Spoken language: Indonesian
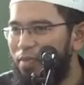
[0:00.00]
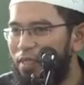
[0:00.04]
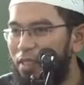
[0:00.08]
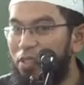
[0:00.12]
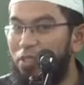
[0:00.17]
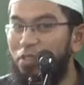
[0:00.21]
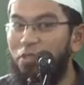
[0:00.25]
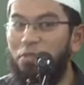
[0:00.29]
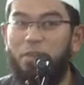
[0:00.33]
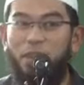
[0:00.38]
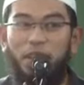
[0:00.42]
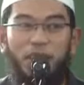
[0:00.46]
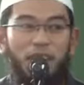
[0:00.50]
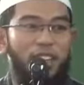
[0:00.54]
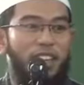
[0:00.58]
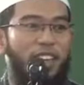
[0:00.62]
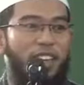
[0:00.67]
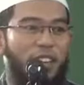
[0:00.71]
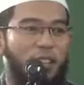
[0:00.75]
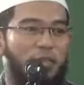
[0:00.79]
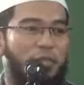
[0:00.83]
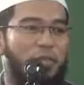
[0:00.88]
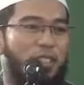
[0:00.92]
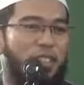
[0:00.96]
Itu
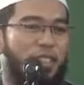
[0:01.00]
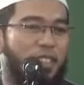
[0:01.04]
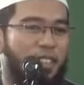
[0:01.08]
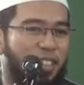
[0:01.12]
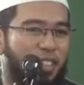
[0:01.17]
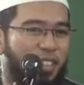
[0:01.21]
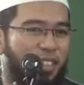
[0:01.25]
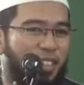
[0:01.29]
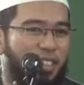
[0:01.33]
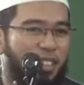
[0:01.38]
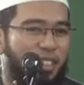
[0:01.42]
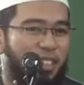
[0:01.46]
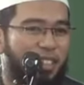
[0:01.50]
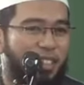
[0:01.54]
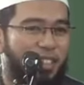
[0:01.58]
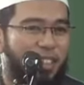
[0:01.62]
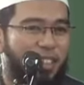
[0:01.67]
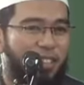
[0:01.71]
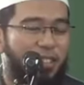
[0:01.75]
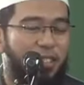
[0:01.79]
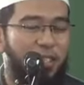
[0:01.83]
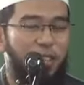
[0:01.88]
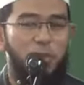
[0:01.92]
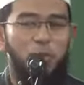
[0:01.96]
mahar Nabi.
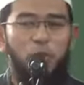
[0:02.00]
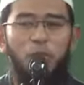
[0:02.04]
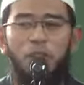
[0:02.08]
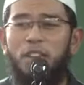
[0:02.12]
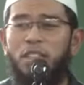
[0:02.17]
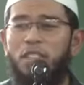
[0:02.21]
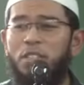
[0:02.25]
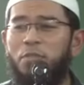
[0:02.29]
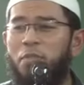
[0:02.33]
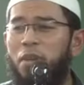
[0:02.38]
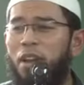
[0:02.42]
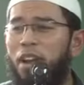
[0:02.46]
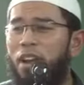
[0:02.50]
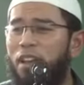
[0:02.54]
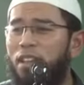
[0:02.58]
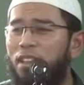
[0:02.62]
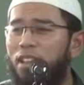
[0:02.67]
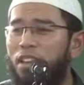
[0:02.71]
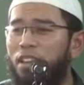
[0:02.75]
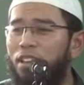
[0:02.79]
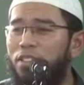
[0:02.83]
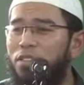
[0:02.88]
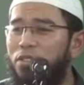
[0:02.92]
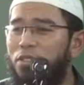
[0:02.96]
Jadi bukan
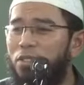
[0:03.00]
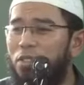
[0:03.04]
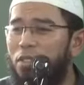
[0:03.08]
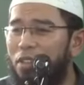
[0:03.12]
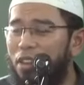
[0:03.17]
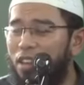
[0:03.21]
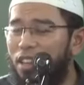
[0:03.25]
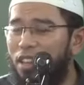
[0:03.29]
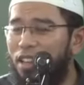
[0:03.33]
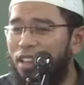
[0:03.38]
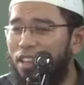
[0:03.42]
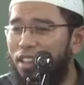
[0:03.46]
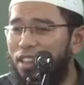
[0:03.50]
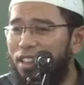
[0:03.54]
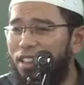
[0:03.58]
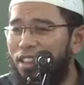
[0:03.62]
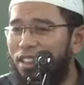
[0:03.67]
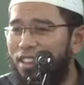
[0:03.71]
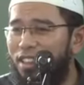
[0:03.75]
seperangkat alat sholat